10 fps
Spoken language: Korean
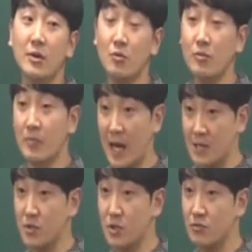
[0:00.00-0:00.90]
내용,
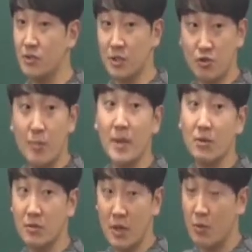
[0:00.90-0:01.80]
방금 전에 우리가
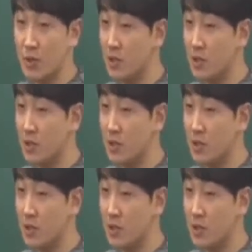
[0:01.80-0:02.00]
수업했던 내용에